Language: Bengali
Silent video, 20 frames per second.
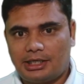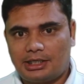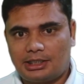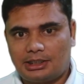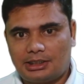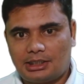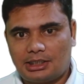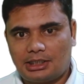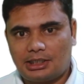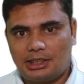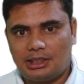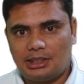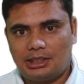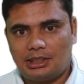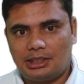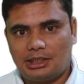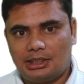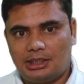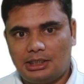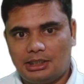এক টাকা
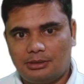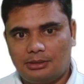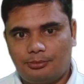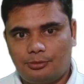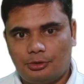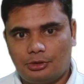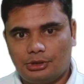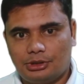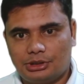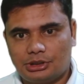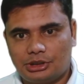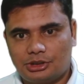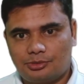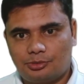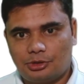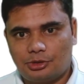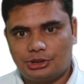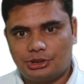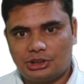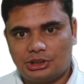আর পঞ্চাশ
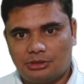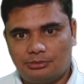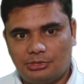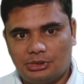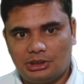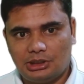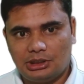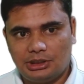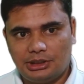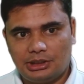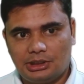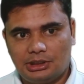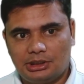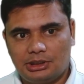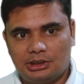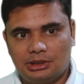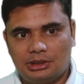পয়সা মিলিয়ে